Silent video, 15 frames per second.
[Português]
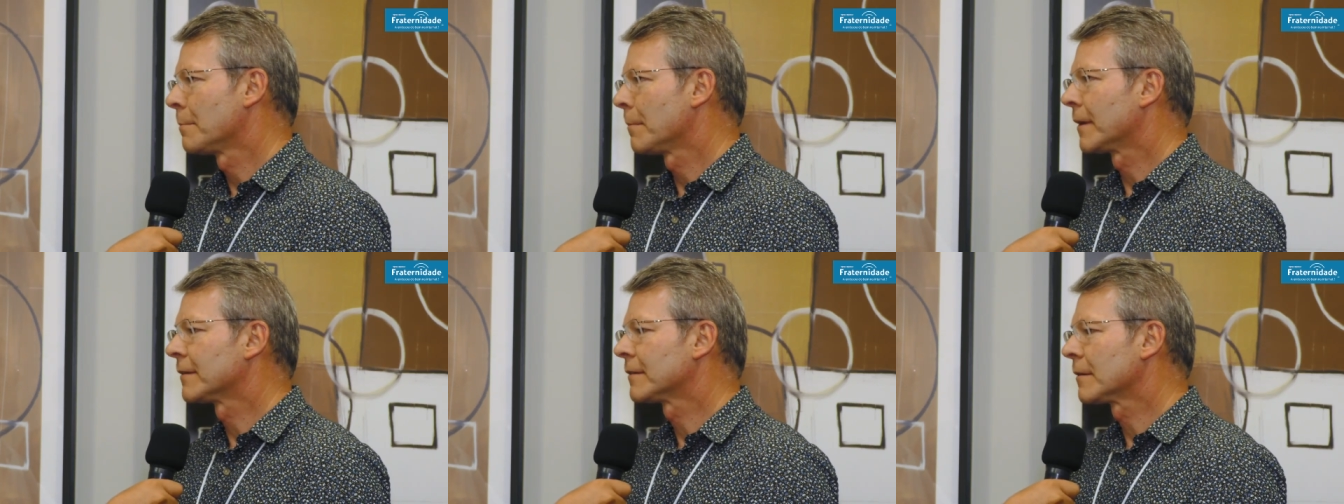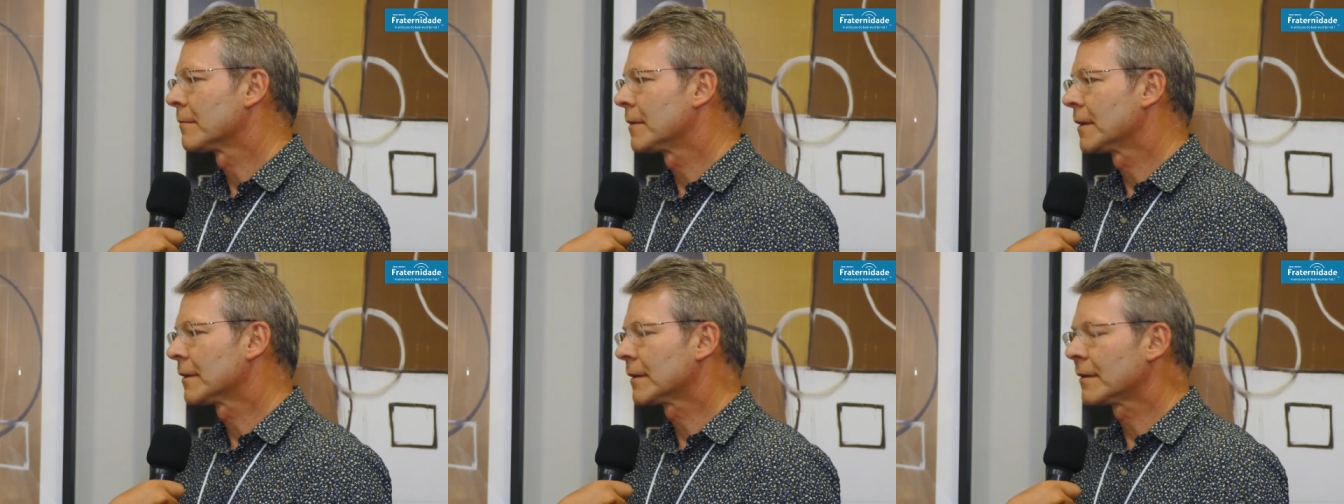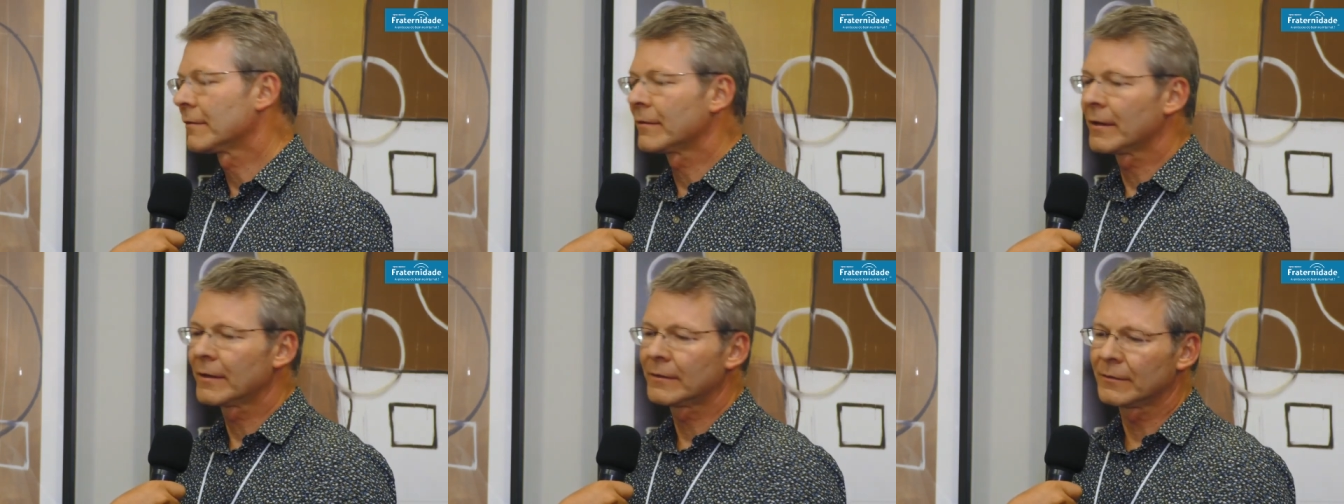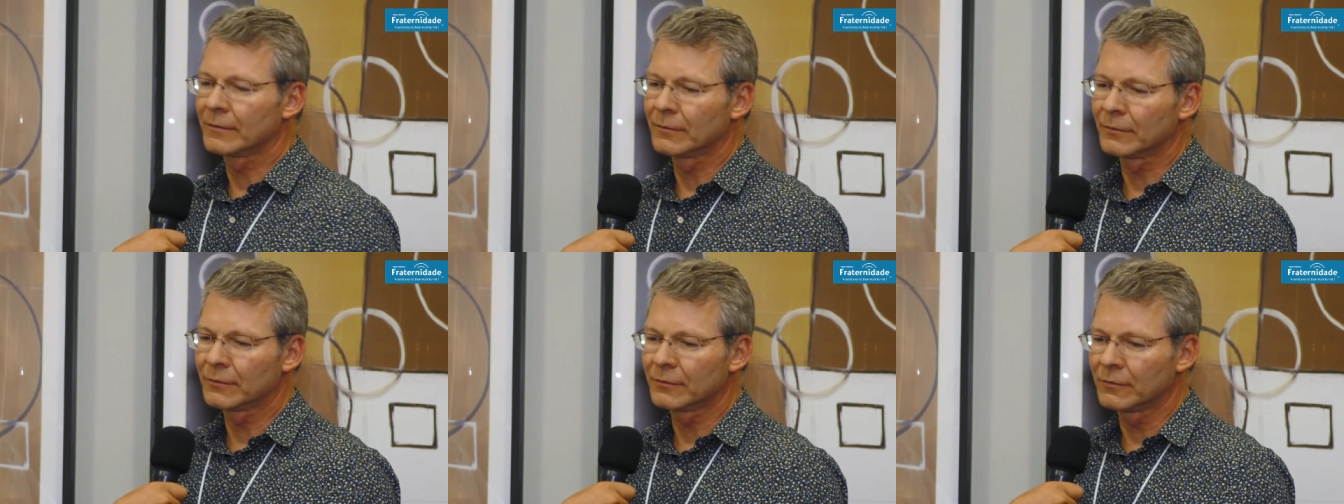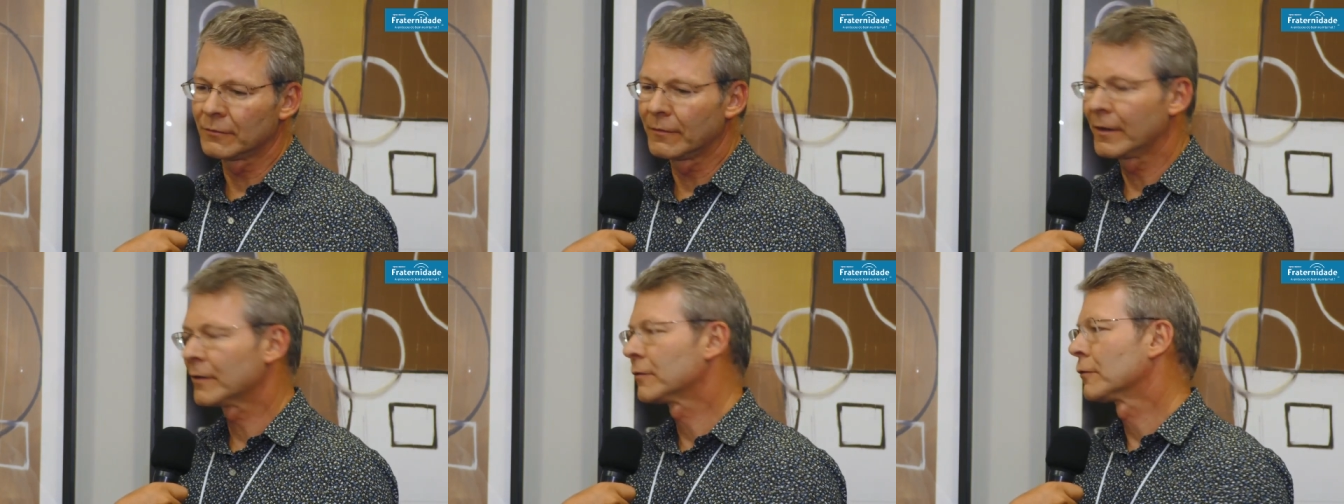mas também através dos
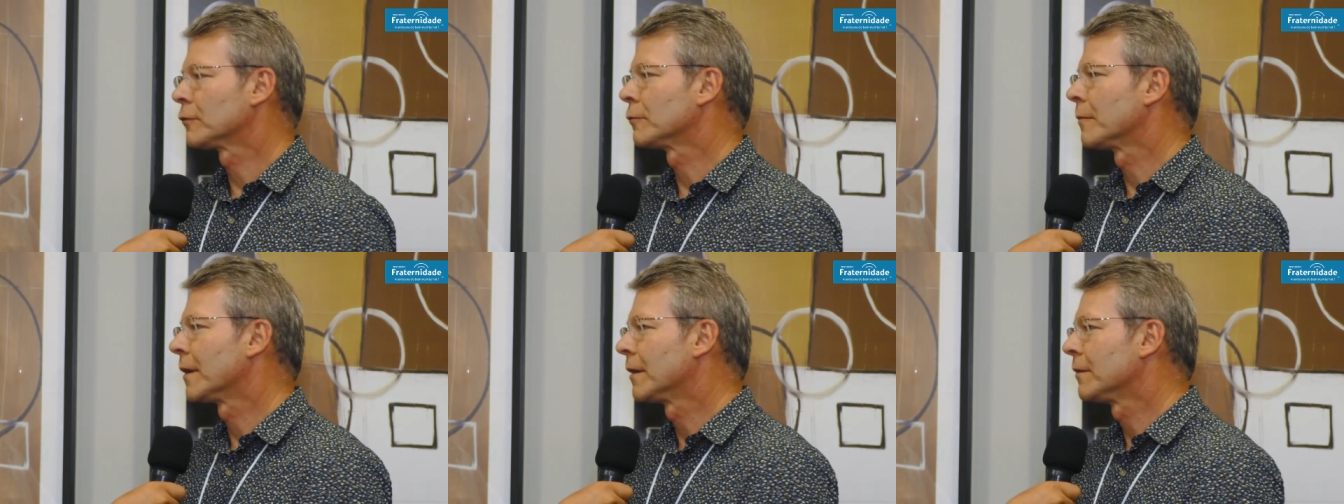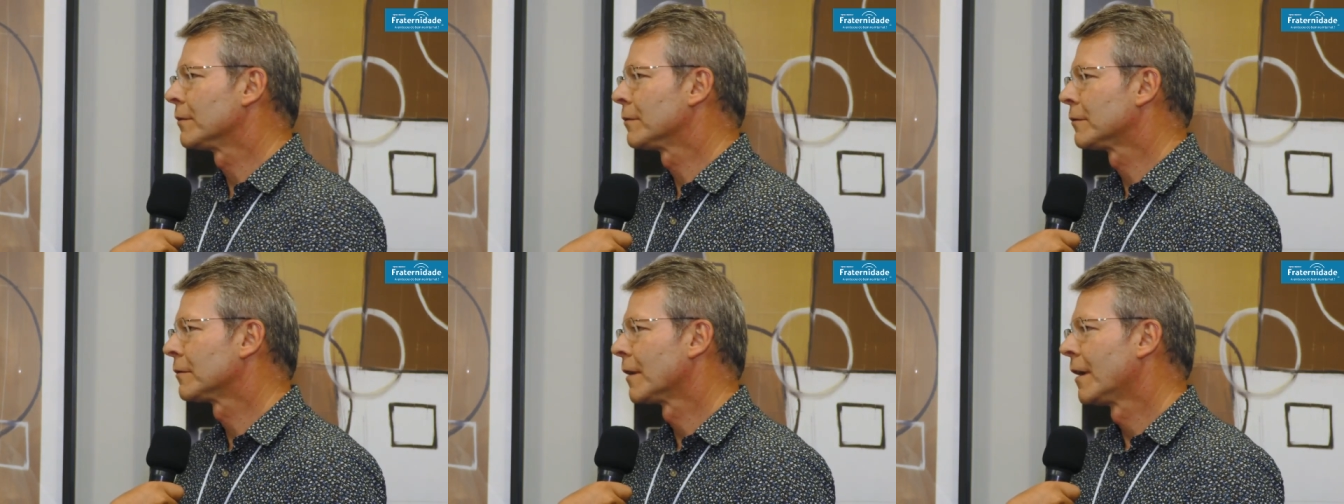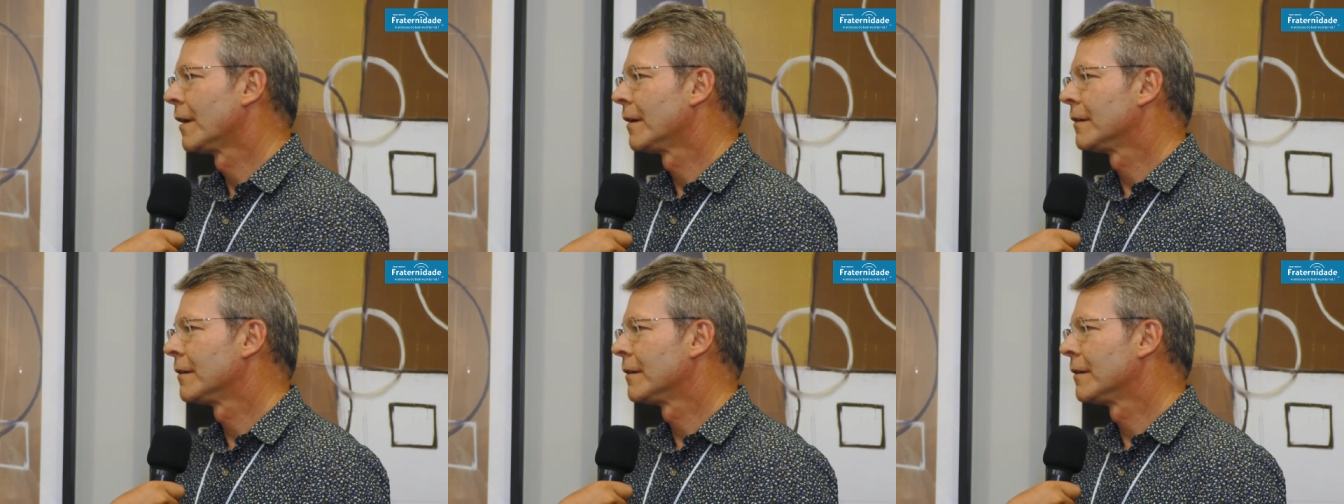diversos meios